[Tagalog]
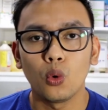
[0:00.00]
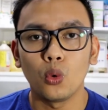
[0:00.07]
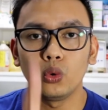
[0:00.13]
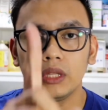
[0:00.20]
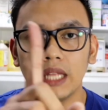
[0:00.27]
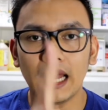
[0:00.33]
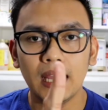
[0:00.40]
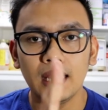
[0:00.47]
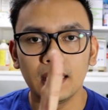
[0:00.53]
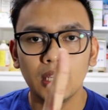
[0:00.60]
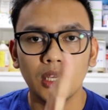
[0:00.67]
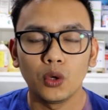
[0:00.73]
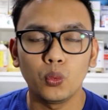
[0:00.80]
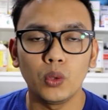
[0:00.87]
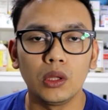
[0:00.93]
Una,
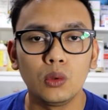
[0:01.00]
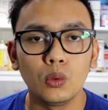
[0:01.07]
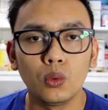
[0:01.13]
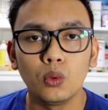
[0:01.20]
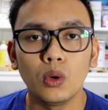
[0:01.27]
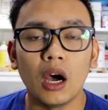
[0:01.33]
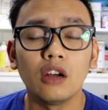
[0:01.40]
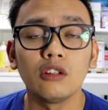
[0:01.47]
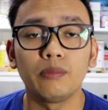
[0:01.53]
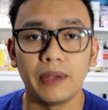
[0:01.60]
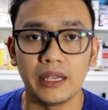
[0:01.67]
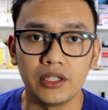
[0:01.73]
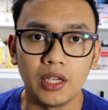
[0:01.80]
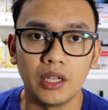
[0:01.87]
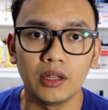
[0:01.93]
we do
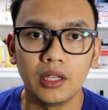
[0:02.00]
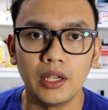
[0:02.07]
outpatient